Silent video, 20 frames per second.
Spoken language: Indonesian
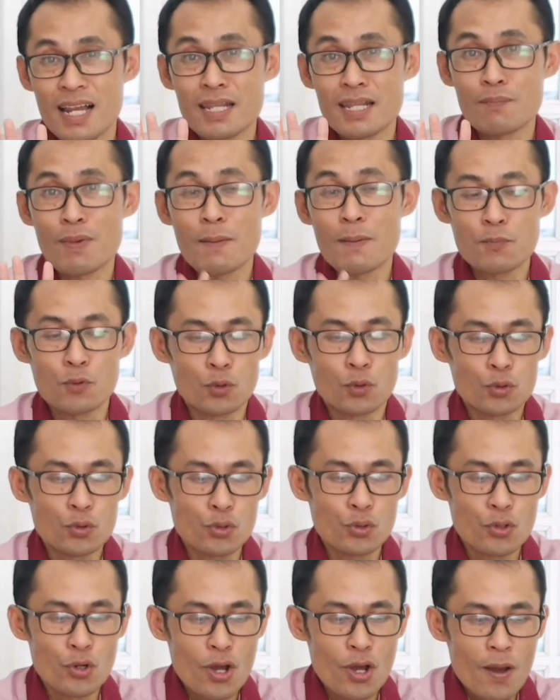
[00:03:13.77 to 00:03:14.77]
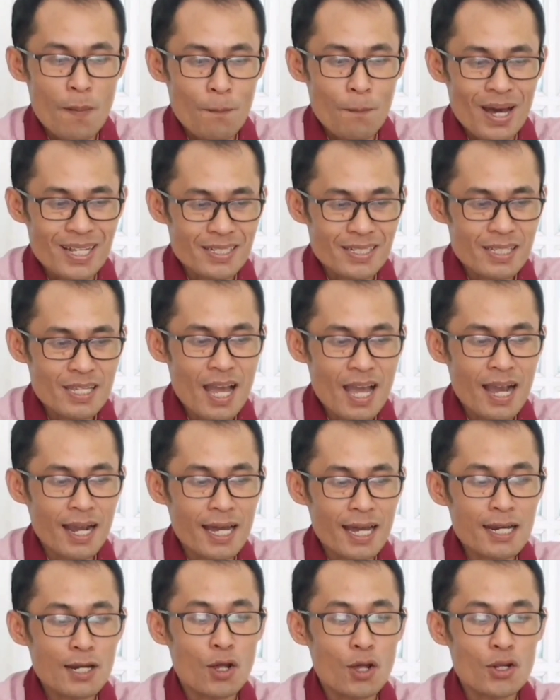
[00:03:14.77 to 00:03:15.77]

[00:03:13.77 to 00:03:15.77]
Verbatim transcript: 50 pasti akan